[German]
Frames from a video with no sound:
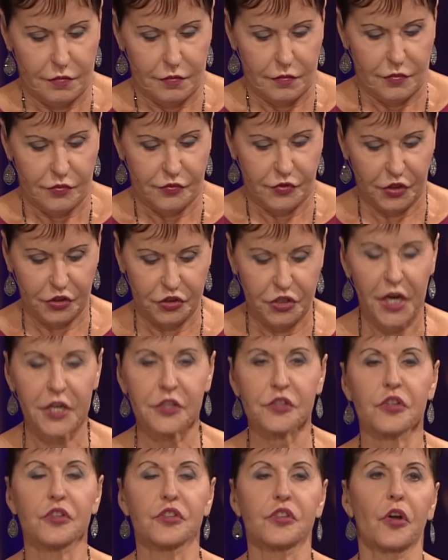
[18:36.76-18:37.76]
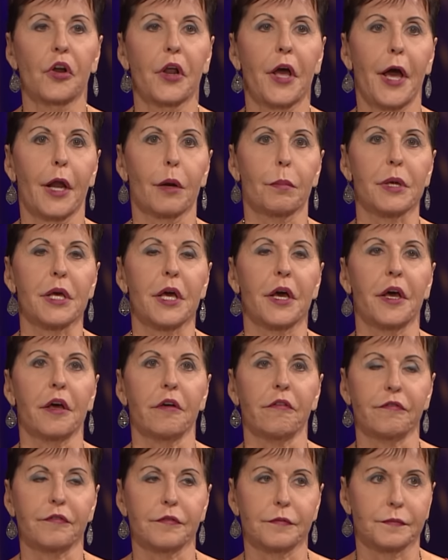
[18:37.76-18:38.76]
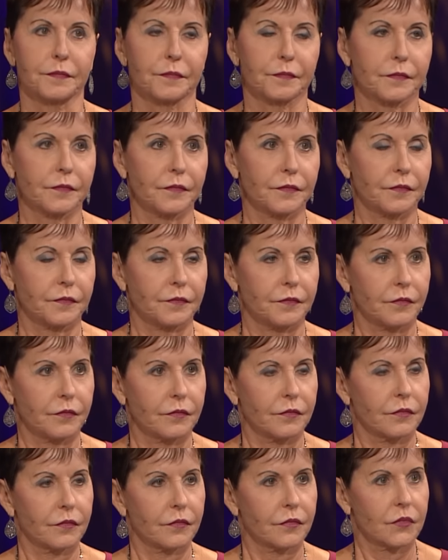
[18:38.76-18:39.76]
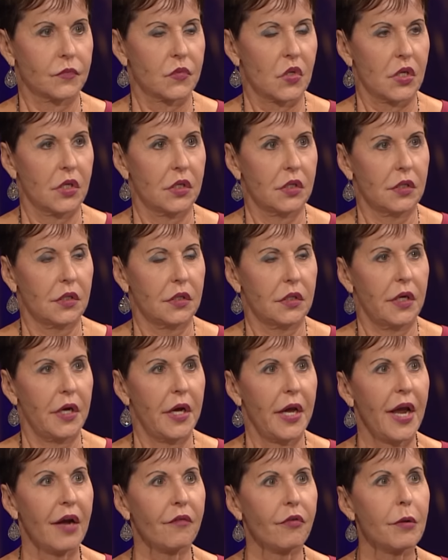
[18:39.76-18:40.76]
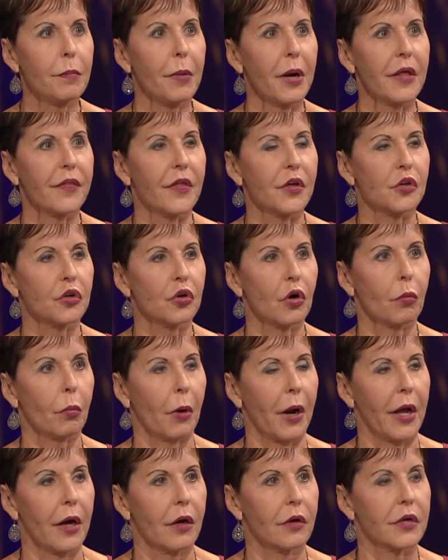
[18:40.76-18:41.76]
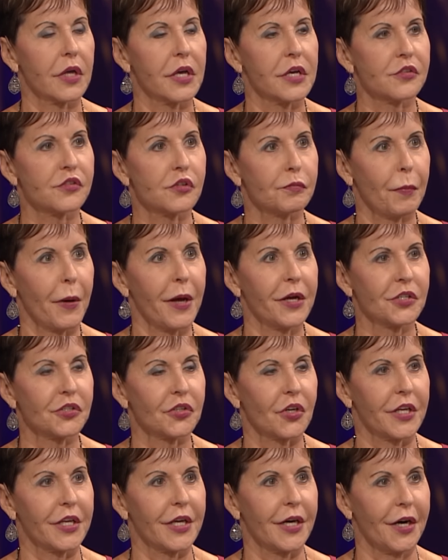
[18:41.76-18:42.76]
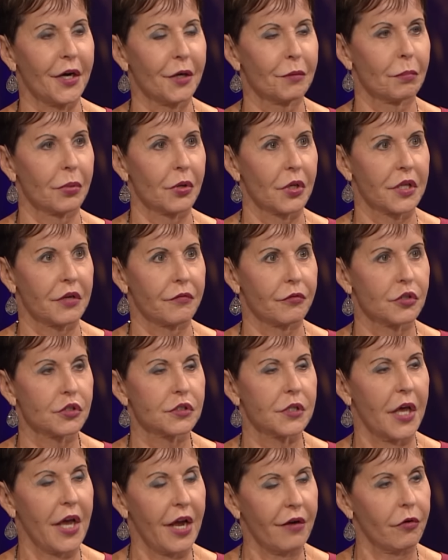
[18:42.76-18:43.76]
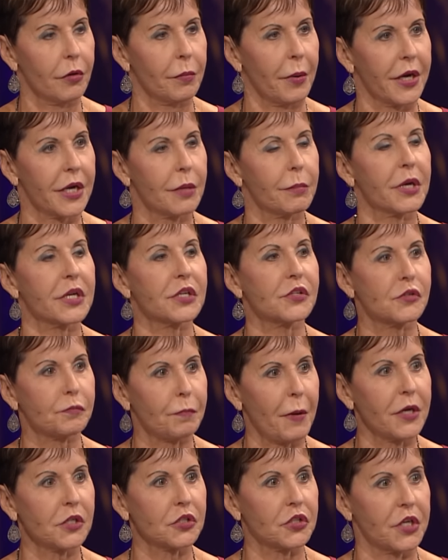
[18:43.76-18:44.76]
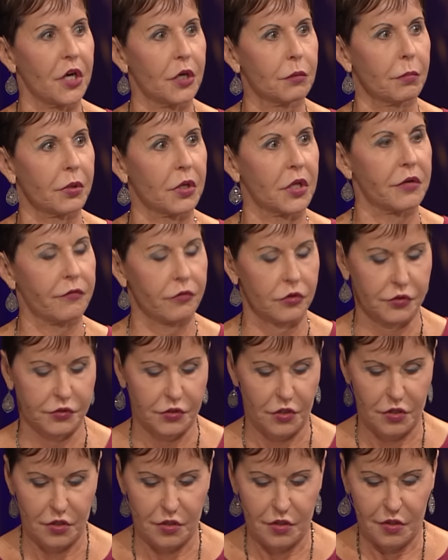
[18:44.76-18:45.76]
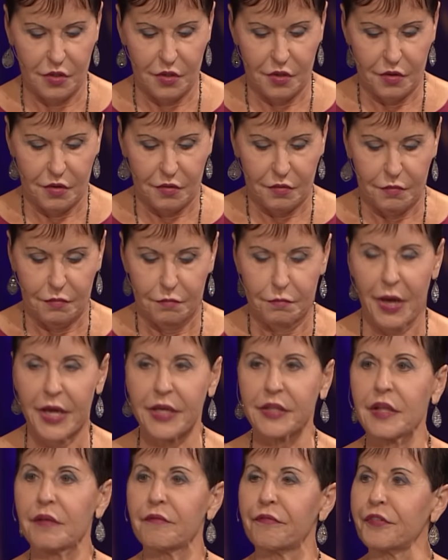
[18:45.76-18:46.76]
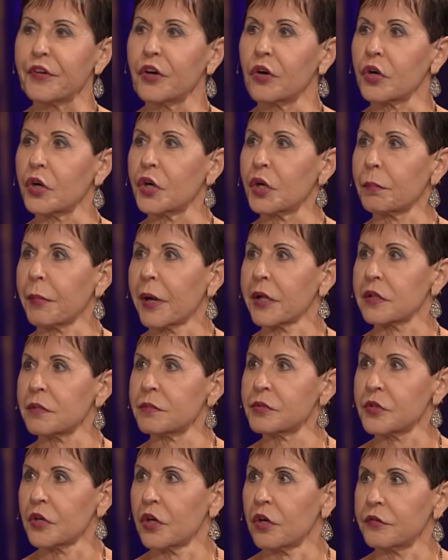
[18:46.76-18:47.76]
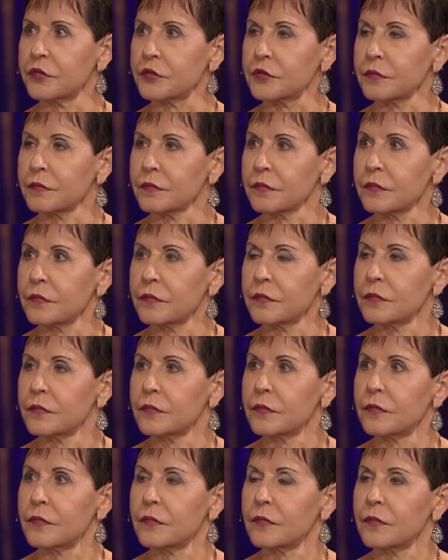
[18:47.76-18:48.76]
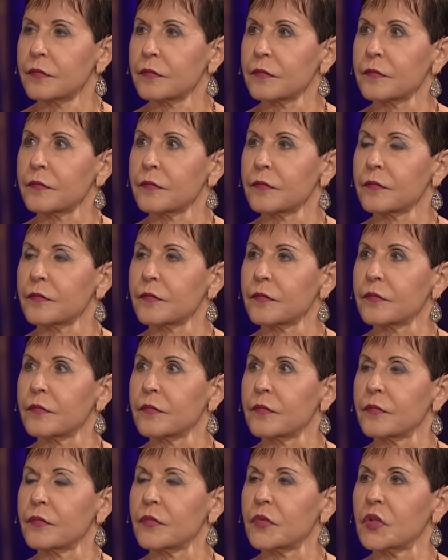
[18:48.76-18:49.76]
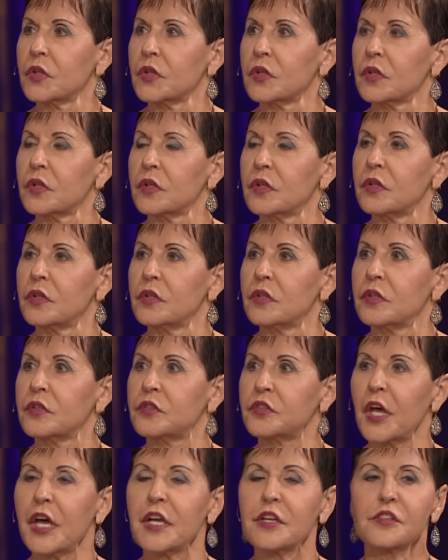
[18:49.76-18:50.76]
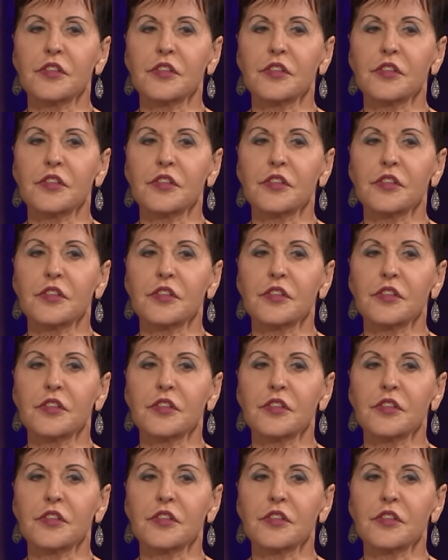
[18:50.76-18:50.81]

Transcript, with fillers: Hier sind einige Verhaltenstipps. Diese werden euch im Umgang mit allen Menschen zugutekommen, besonders aber in eurer Beziehung zu Nichtchristen. Sorgt dafür, dass sie sich wertgeschätzt fühlen.